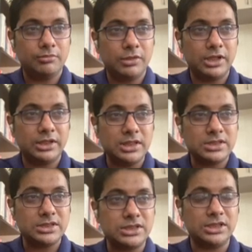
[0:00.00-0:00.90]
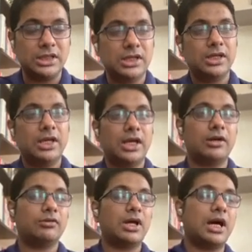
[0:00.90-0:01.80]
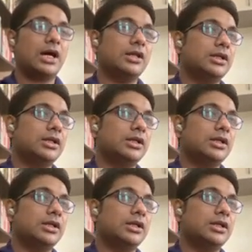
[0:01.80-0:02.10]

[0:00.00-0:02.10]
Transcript: মাইনাস জি এখন আর